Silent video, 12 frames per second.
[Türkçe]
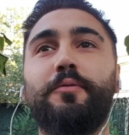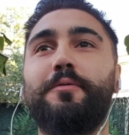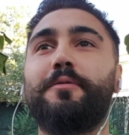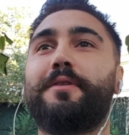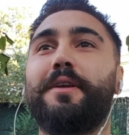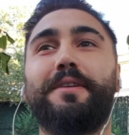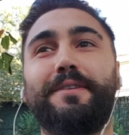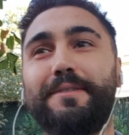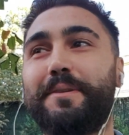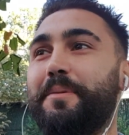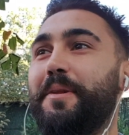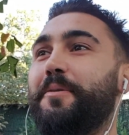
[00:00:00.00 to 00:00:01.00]
Günlükte dedi
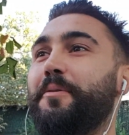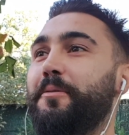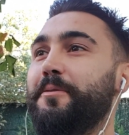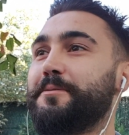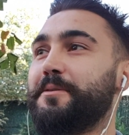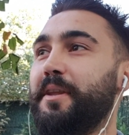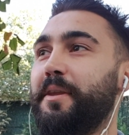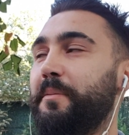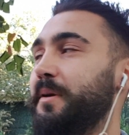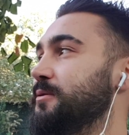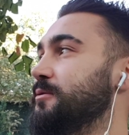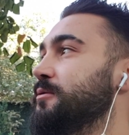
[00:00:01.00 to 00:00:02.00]
cebine koyuyorsun dedi
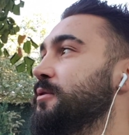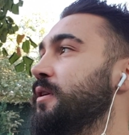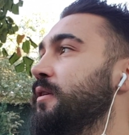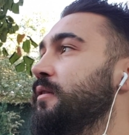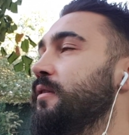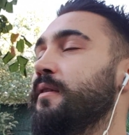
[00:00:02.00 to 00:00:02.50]
500 lirayı.